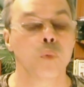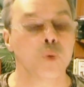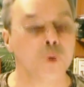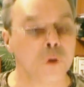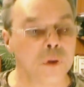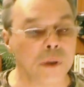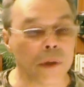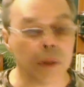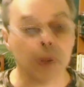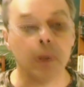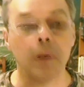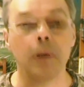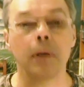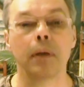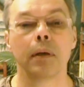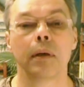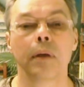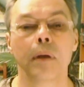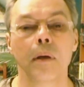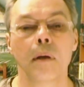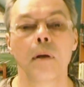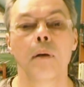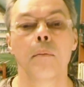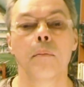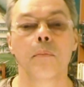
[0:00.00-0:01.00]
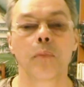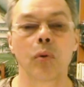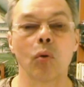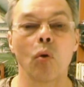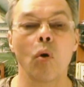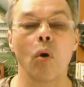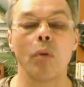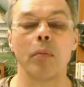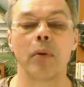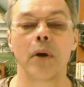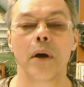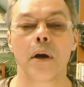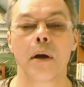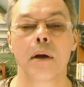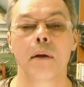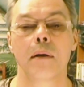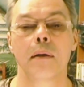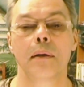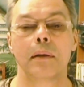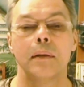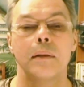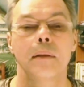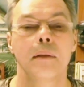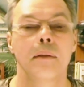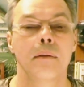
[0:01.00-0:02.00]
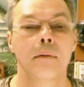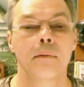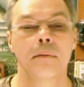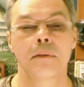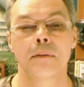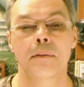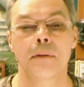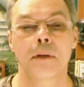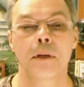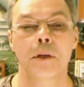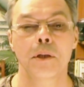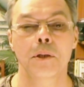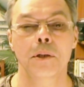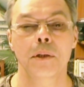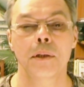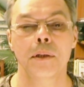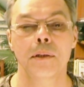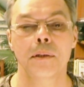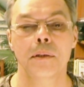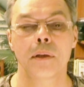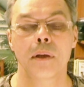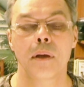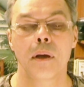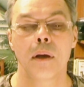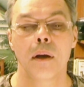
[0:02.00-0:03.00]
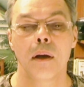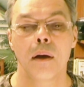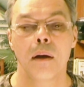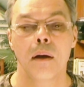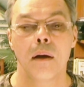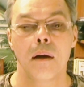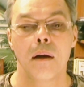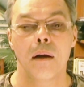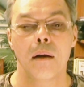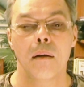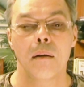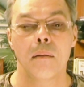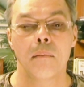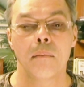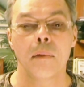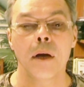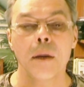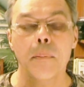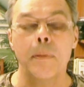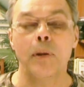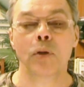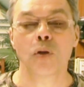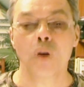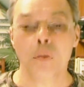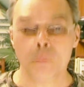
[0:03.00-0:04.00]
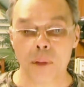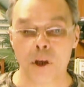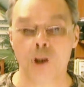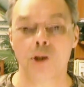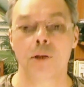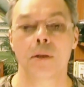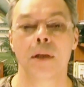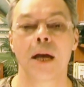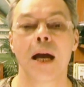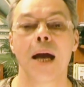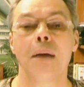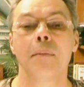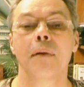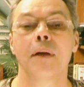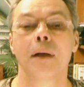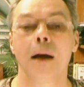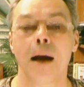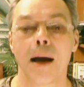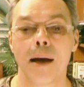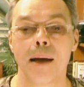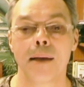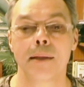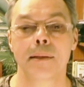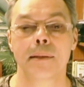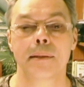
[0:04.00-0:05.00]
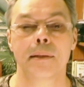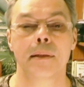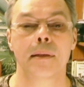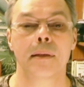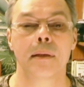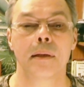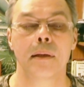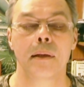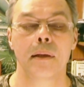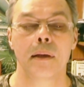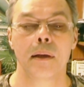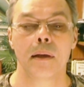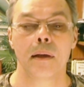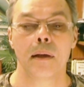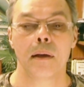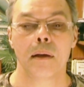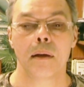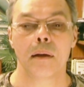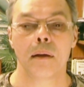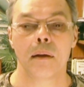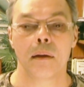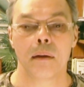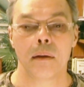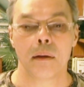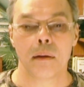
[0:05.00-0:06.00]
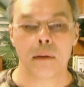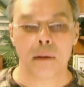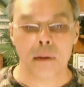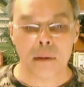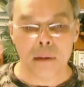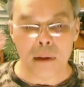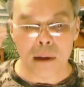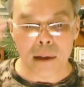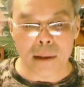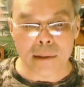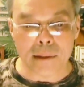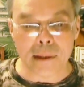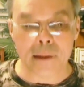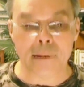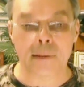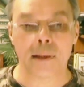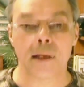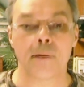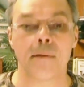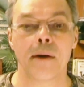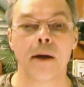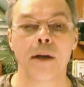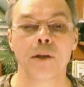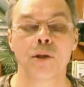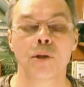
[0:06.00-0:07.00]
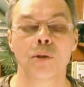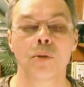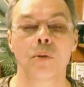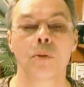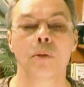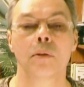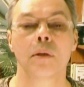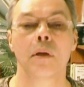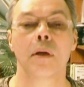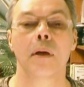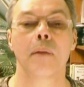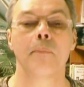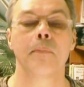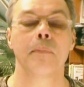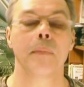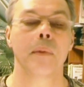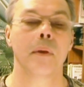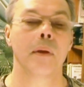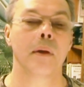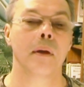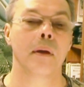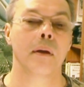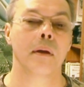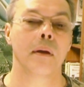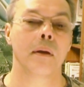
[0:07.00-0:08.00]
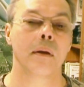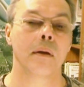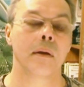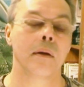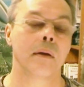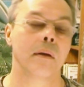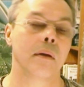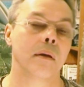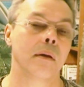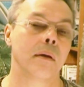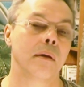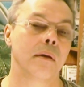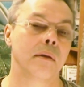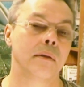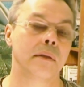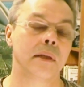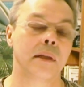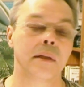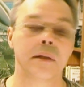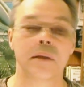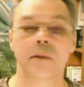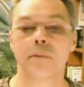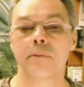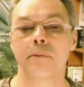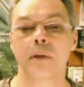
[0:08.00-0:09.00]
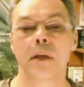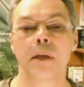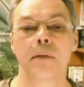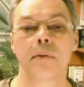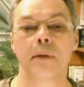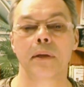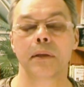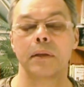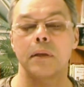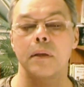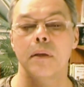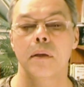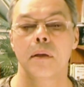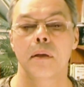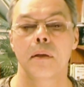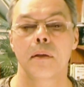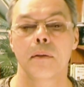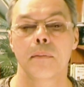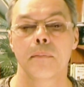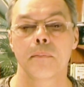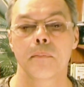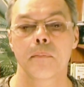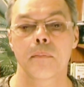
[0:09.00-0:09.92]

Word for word: пути, пробуя в своей жизни, мы потом начинаем каяться, осознавать что-то, делать выводы.